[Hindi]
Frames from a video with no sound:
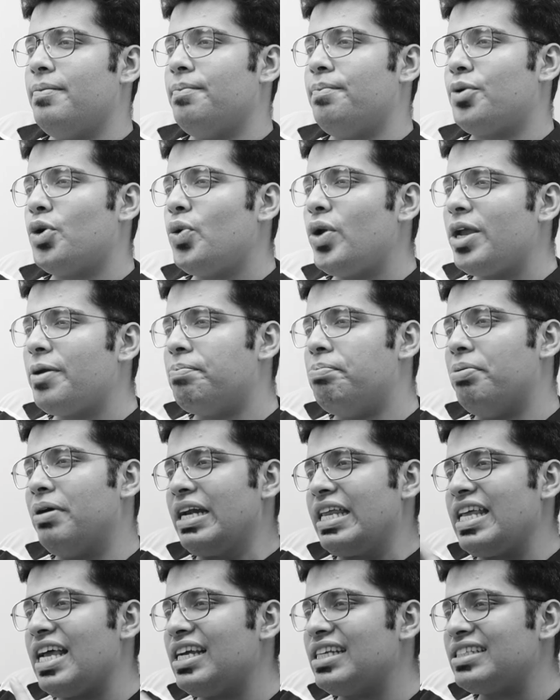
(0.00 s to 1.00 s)
ब्रो एक
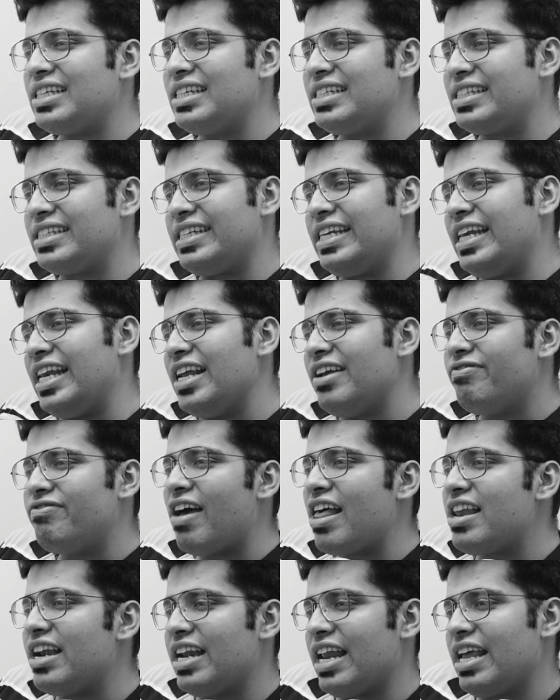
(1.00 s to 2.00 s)
बढ़िया सा सीलिंग
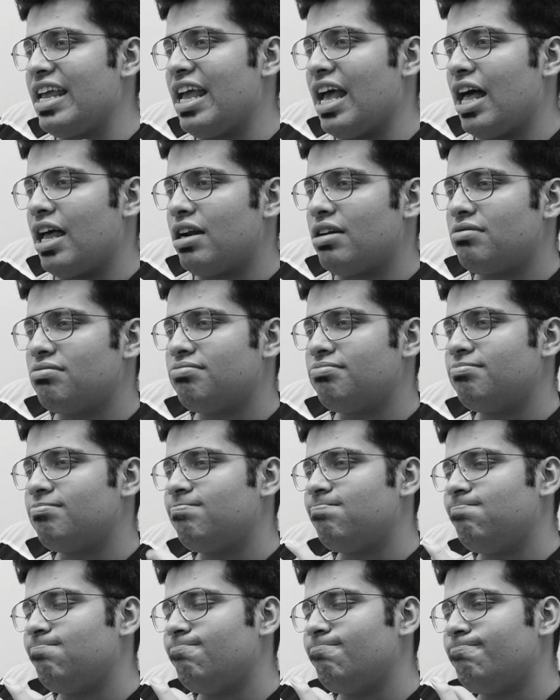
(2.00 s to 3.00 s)
फैन है ना यार
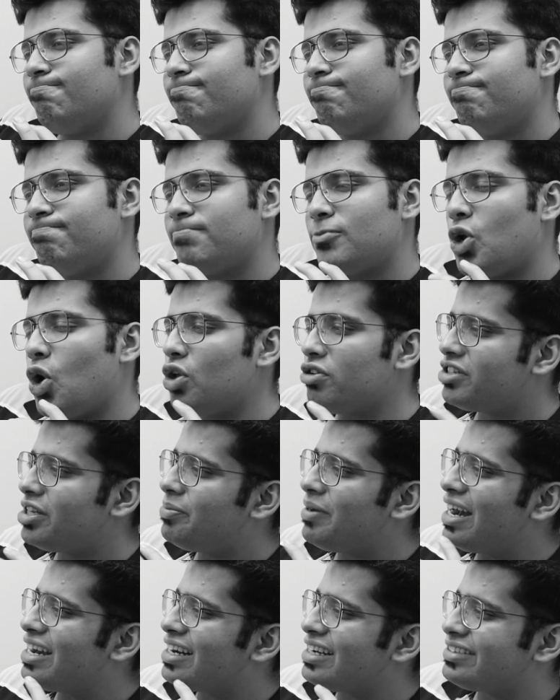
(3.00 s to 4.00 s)
हम्म, कौन से
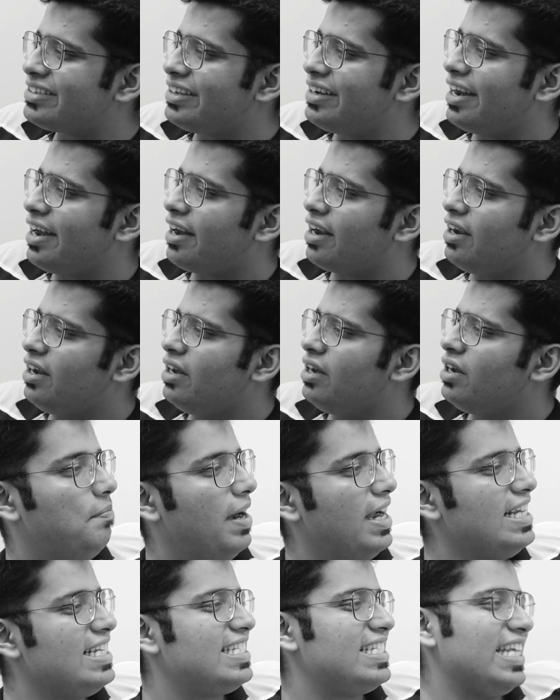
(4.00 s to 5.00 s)
ब्रांड का सही रहेगा
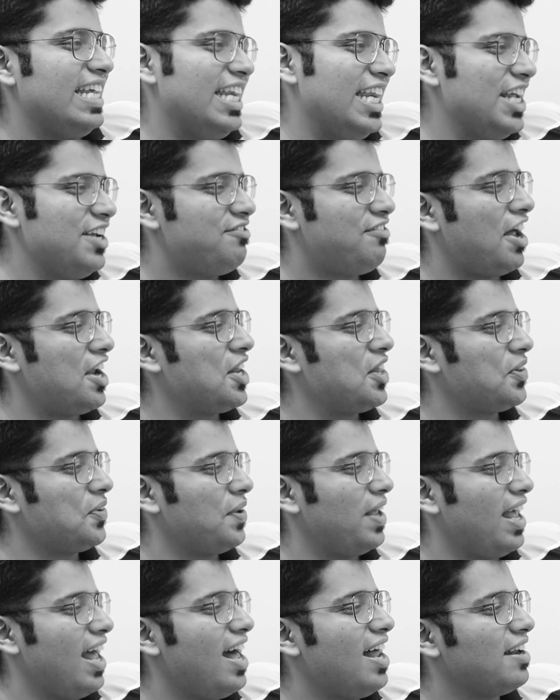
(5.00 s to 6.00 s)
भाई सीलिंग फैन ही तो
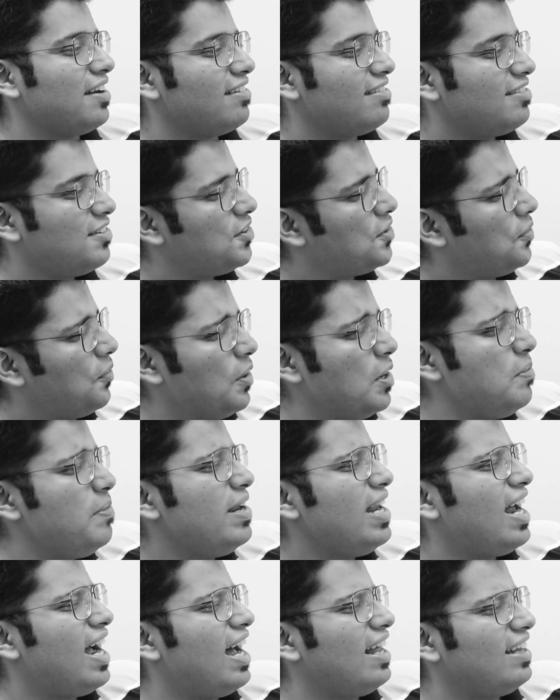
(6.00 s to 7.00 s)
है यार कोई
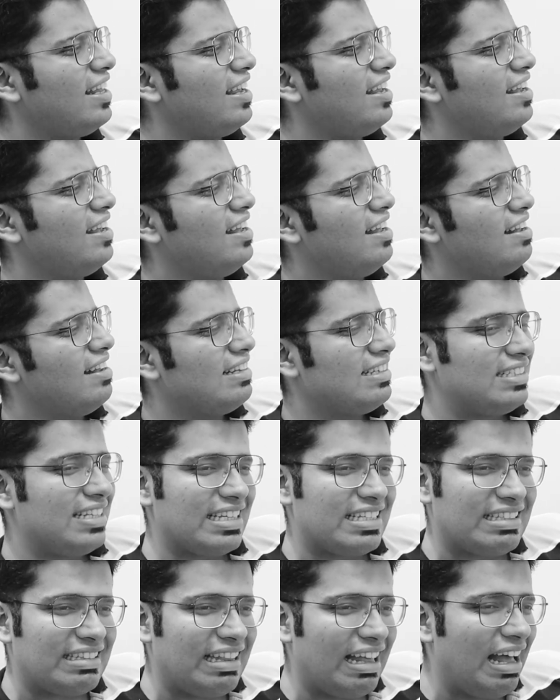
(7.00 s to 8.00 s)
भी लगा दे
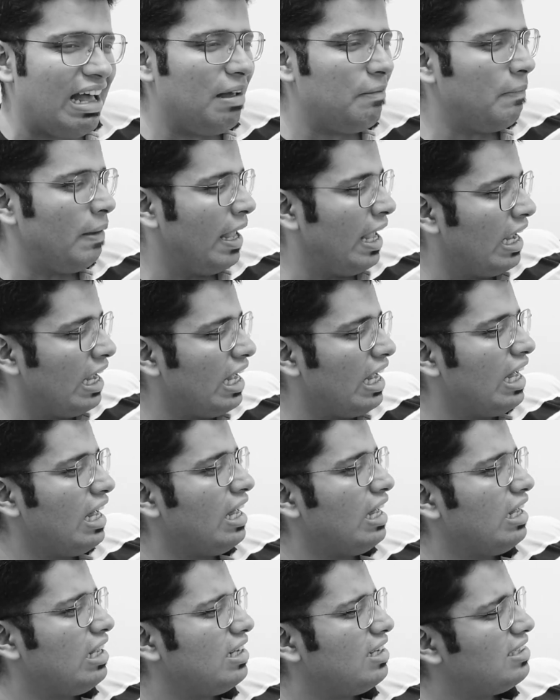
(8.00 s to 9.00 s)
सस्ता महंगा
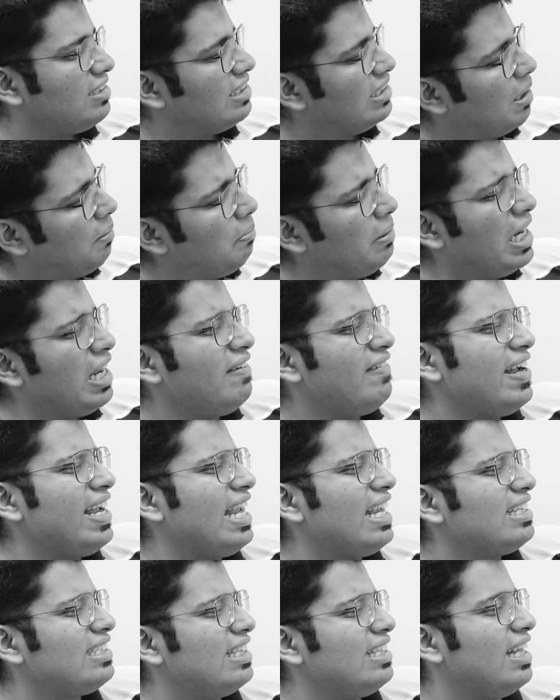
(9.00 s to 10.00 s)
सबने हवा
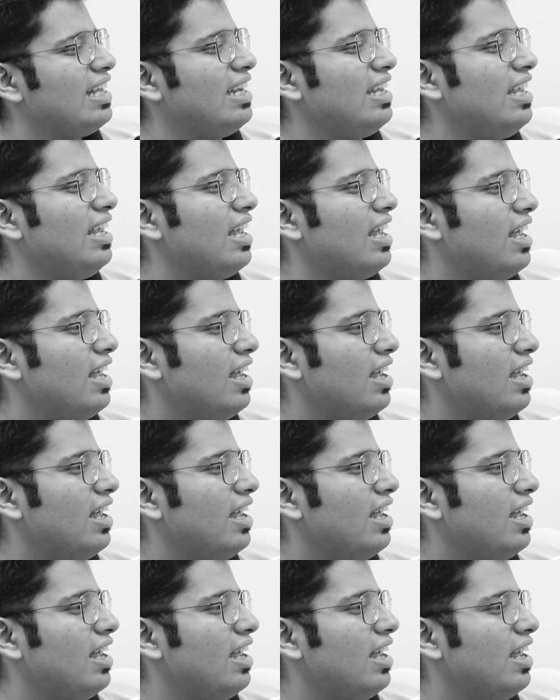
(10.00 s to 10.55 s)
एक सी देनी है